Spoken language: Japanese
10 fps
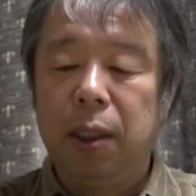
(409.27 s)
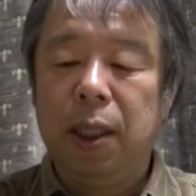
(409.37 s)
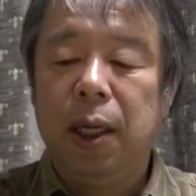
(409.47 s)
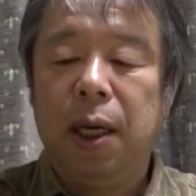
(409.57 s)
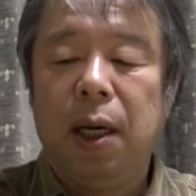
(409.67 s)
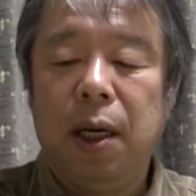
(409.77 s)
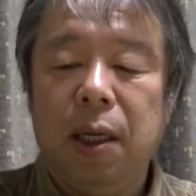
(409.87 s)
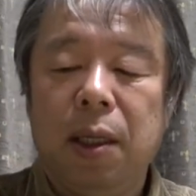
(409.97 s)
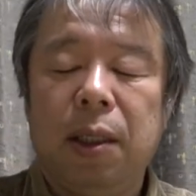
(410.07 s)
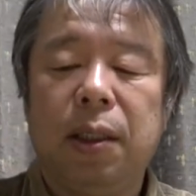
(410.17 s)
キハ
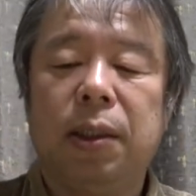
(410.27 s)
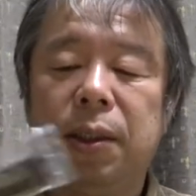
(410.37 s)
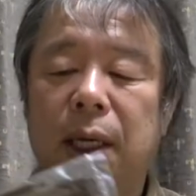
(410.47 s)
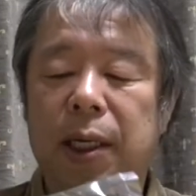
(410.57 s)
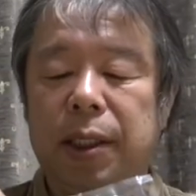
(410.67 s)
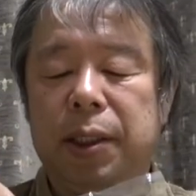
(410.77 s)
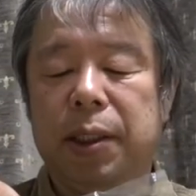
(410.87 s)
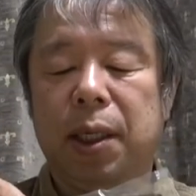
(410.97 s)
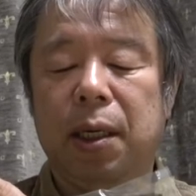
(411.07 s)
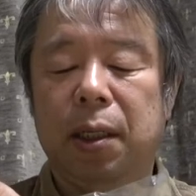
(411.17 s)

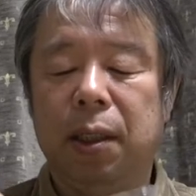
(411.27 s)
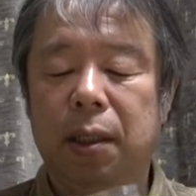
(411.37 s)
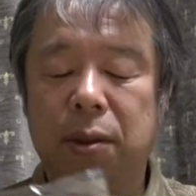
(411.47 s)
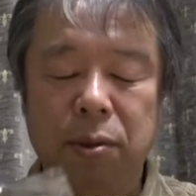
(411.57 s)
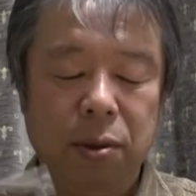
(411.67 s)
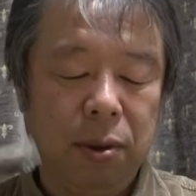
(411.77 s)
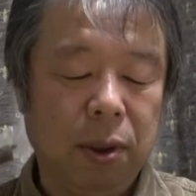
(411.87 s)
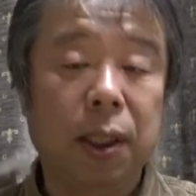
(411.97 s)
313と